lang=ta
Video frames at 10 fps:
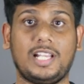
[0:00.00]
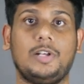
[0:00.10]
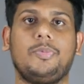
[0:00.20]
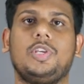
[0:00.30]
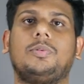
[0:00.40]

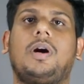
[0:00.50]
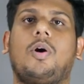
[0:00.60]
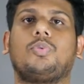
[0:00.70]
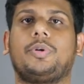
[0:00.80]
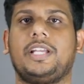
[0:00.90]
ரியல்மியும்
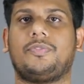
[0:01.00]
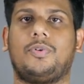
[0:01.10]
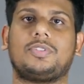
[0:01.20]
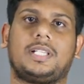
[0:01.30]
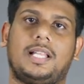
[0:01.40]
அவங்களுடைய ஃபோன்ஸ்